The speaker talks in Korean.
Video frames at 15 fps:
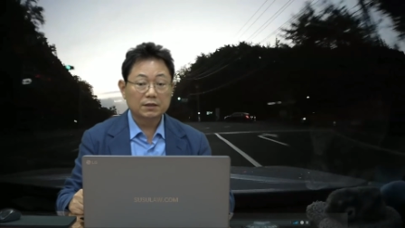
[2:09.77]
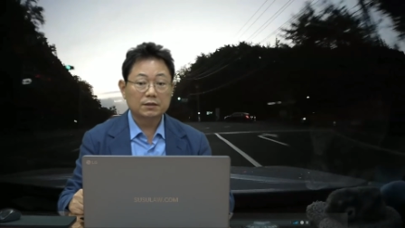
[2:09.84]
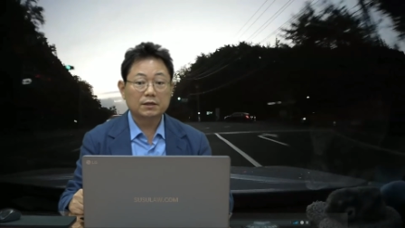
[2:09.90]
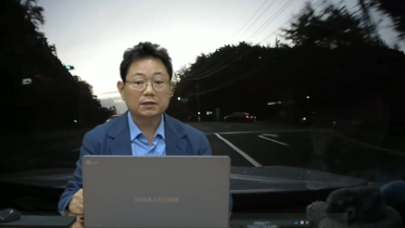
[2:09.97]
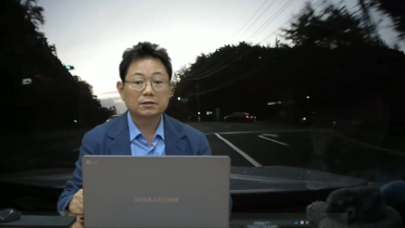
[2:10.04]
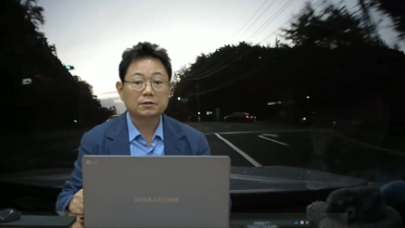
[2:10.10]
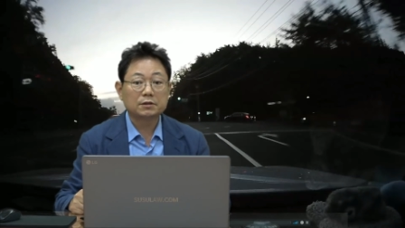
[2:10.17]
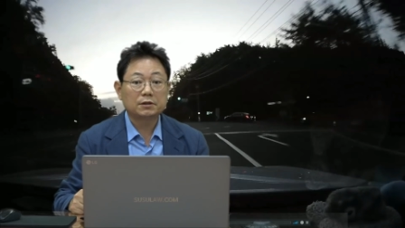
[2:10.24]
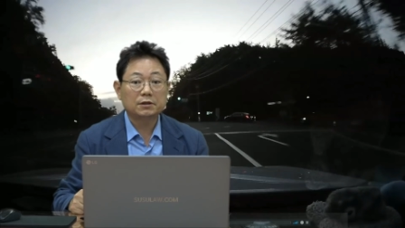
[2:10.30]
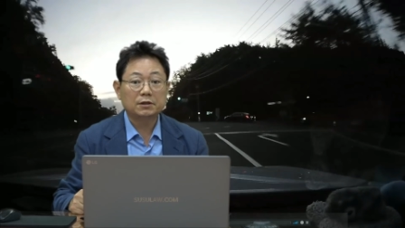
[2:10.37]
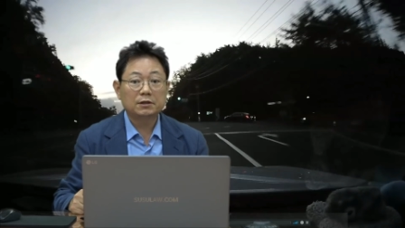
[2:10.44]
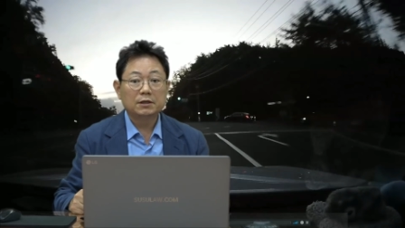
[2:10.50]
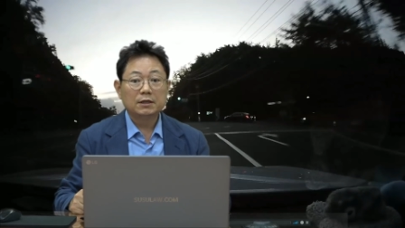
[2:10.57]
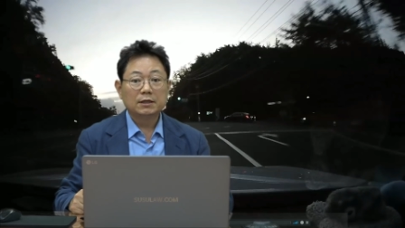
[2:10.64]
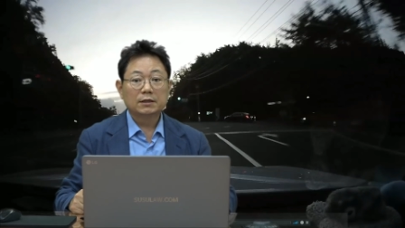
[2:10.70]

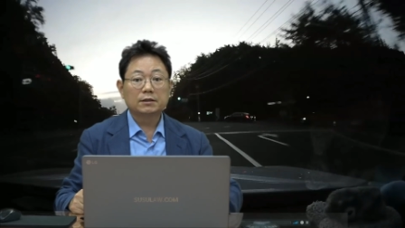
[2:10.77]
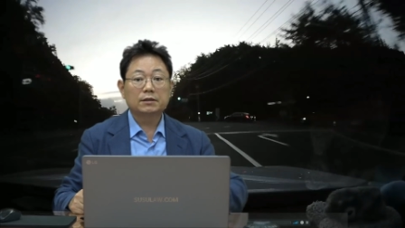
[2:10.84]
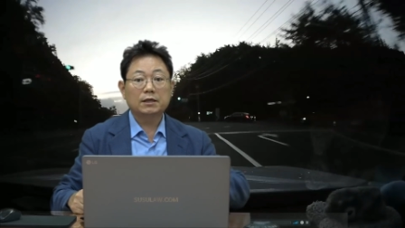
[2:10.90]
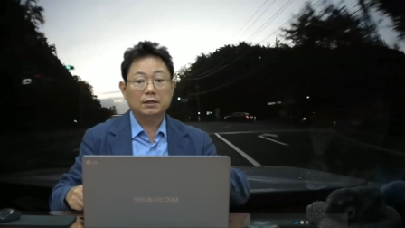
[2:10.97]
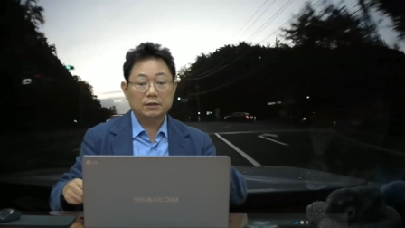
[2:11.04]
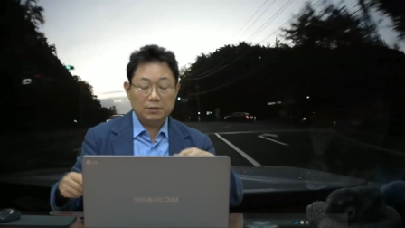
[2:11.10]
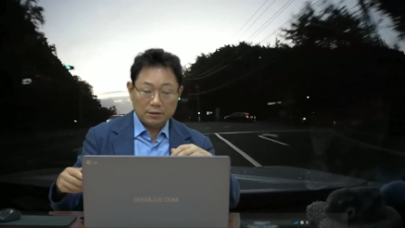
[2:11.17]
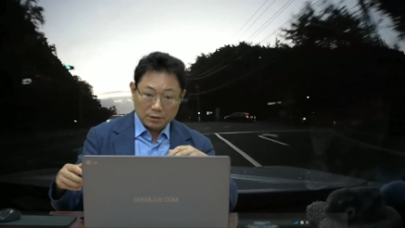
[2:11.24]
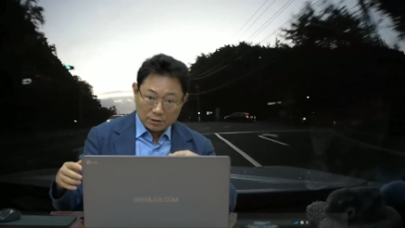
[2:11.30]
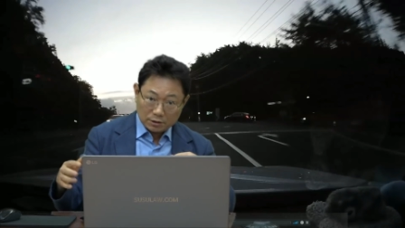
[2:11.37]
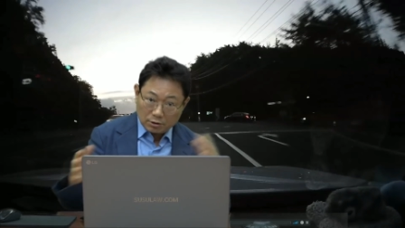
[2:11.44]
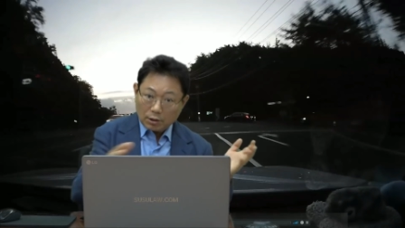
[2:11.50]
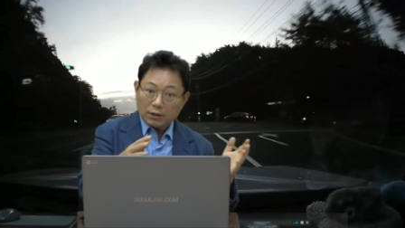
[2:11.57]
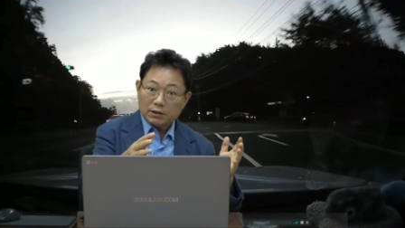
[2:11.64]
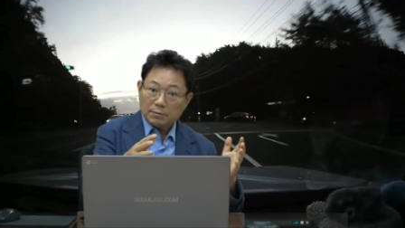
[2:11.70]
그래서 근데
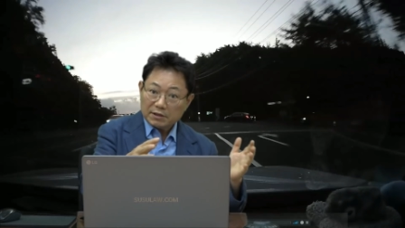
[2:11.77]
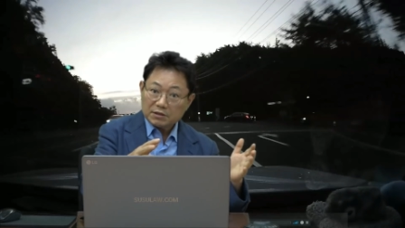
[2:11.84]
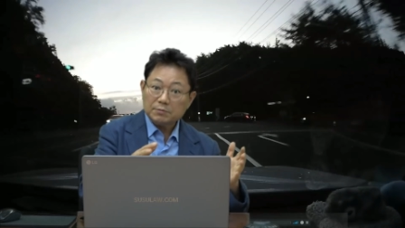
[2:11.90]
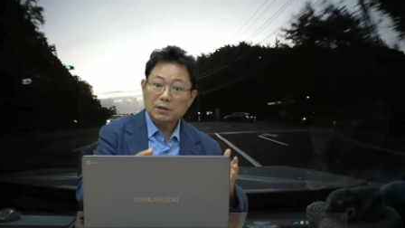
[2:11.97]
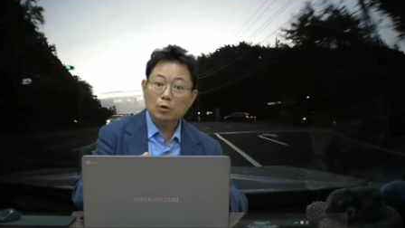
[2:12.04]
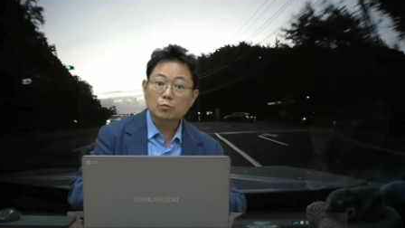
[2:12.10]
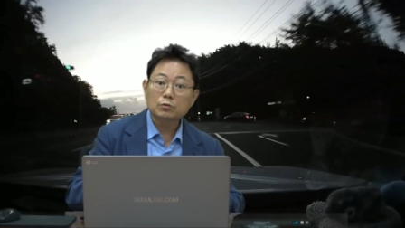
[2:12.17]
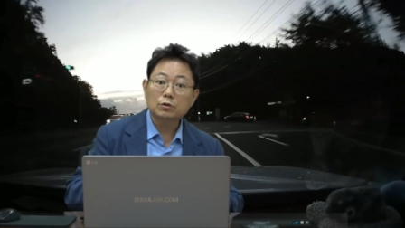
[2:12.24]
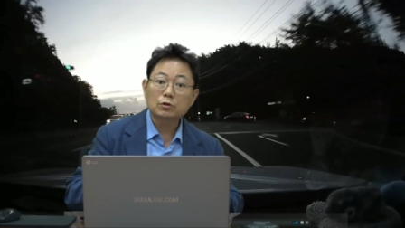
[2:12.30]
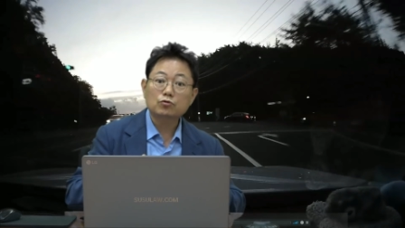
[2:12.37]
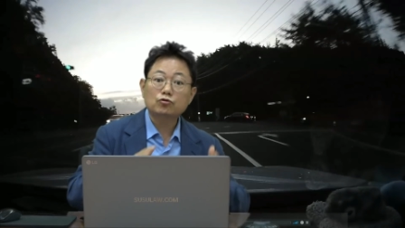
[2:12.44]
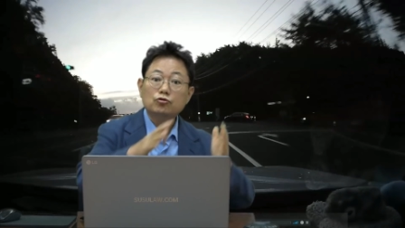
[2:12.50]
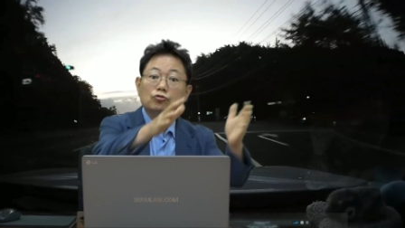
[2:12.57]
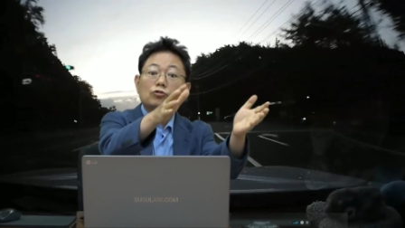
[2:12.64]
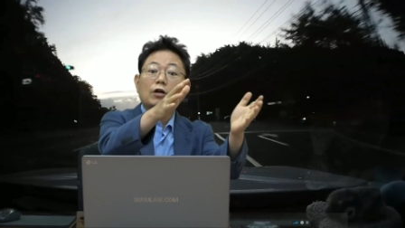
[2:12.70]
들어간 데마 차고
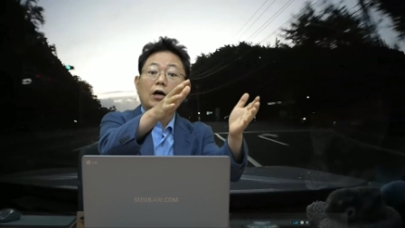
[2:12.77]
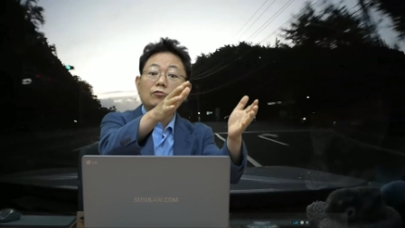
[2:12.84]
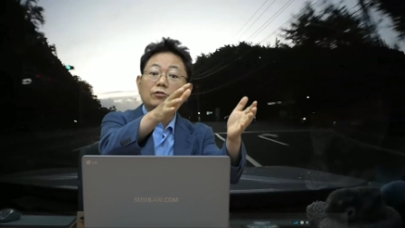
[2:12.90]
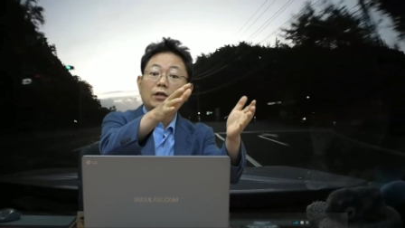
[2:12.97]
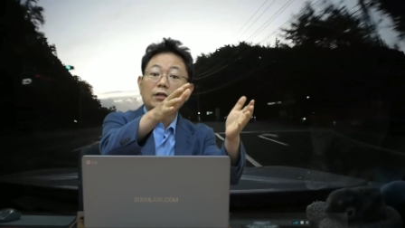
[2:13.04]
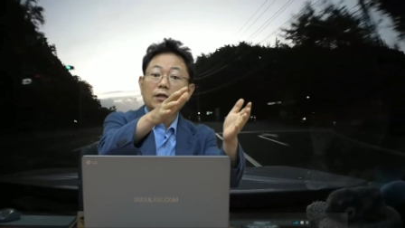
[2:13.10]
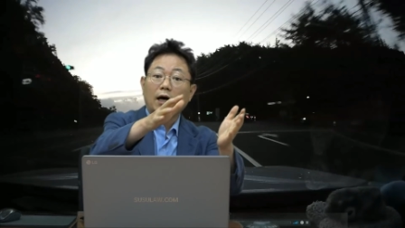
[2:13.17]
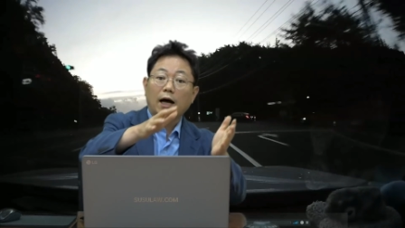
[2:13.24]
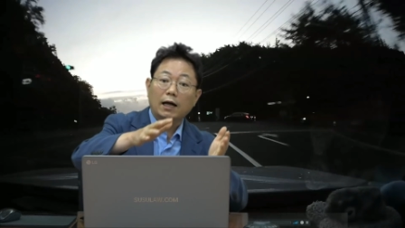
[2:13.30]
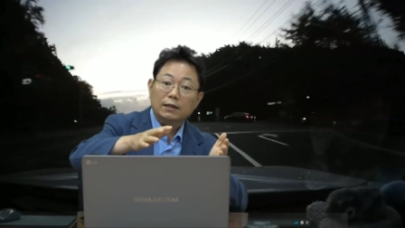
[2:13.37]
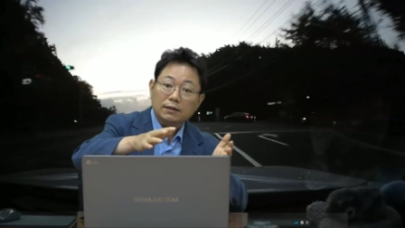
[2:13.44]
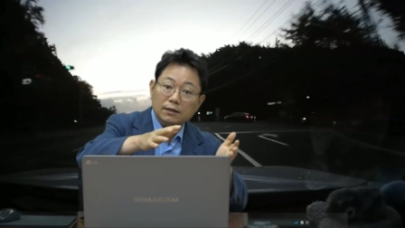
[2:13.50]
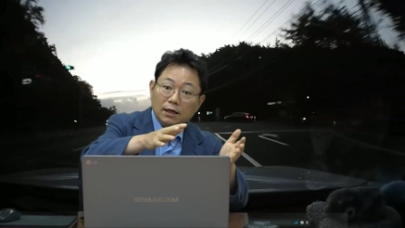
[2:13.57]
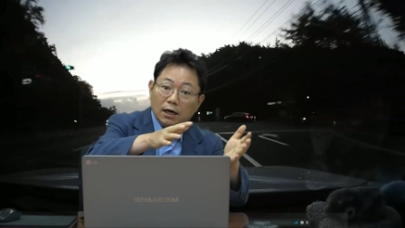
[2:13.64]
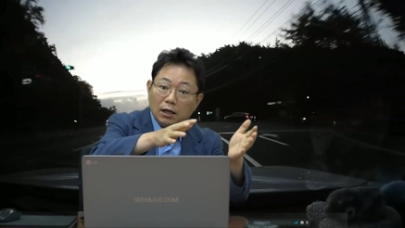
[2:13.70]
소년 쭉 가도 되는데
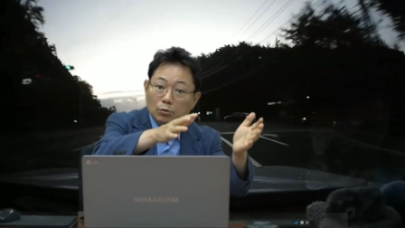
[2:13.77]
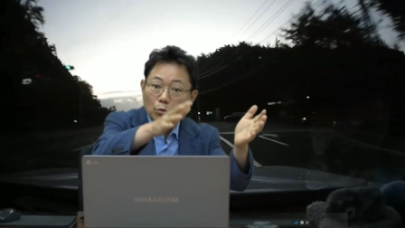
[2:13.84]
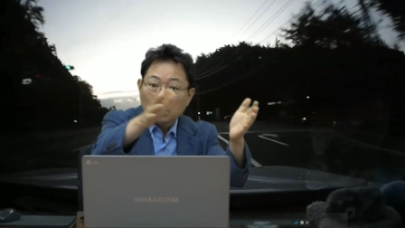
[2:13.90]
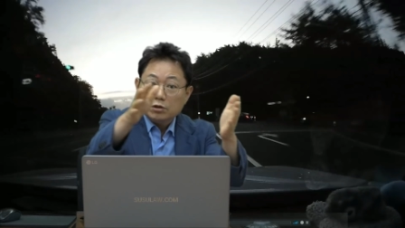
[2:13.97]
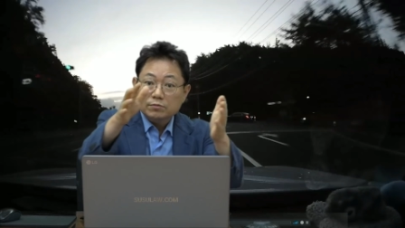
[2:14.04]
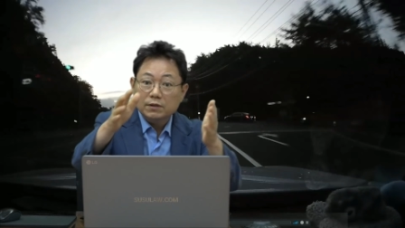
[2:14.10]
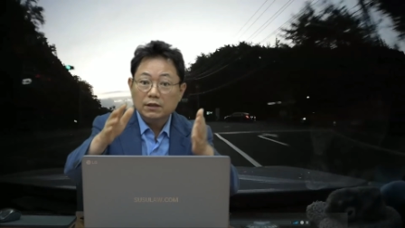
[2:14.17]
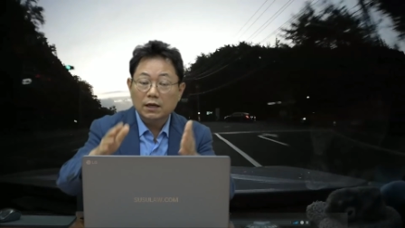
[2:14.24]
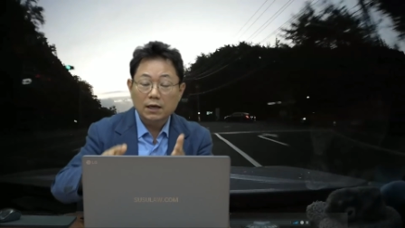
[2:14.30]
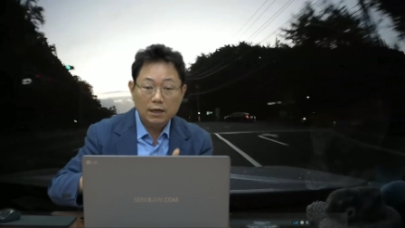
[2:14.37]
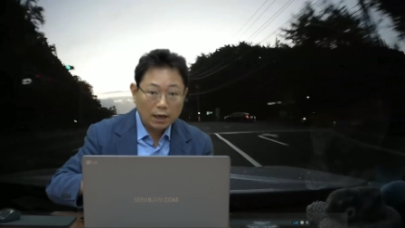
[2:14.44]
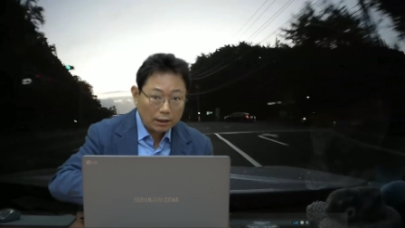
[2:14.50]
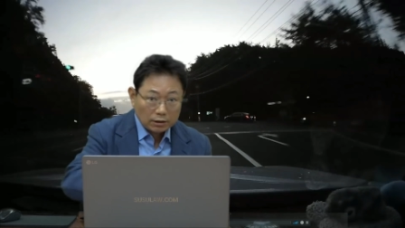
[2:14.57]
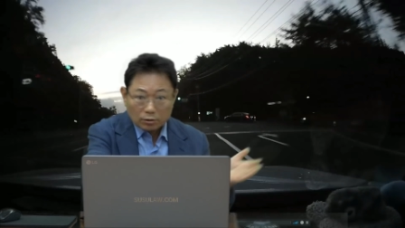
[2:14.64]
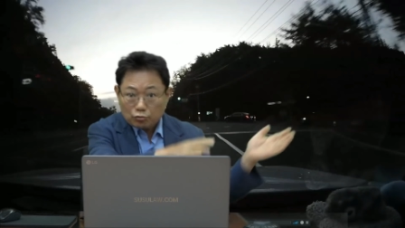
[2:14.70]
갔다가 돌아왔는데
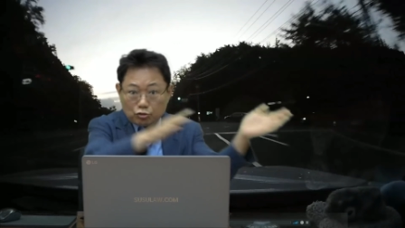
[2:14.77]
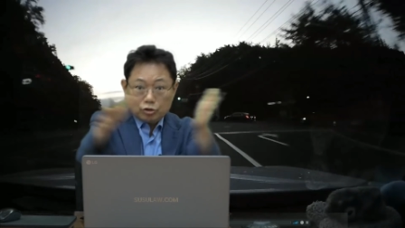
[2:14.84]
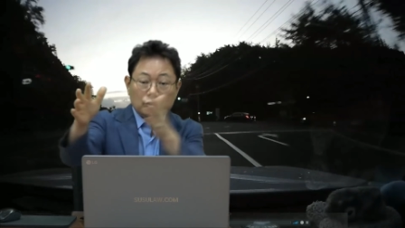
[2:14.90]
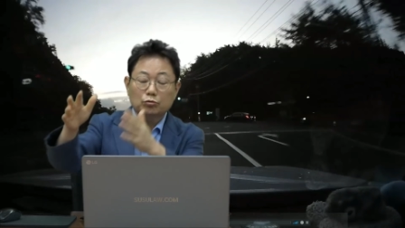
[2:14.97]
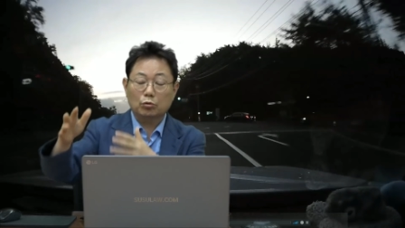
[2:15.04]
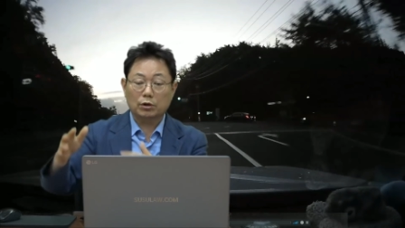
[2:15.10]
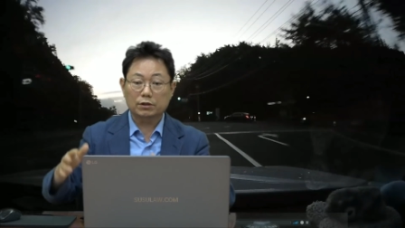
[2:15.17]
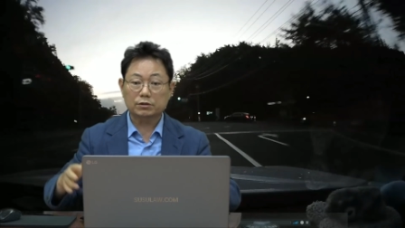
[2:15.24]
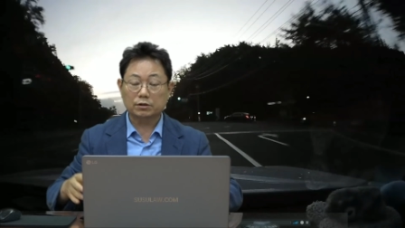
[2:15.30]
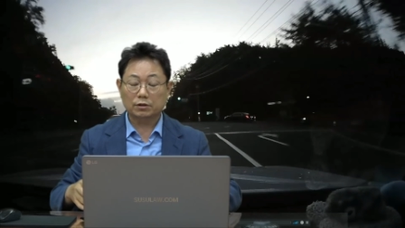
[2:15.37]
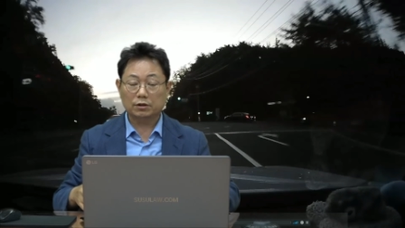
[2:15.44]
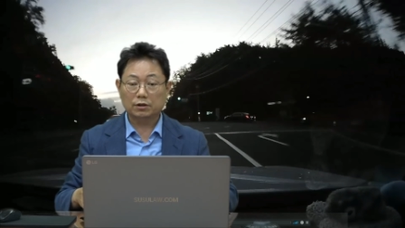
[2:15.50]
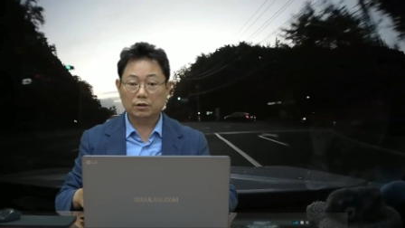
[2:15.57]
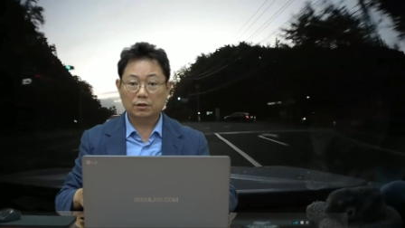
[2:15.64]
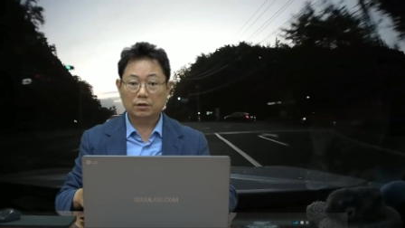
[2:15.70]
갔다가 휙 돌아왔어요.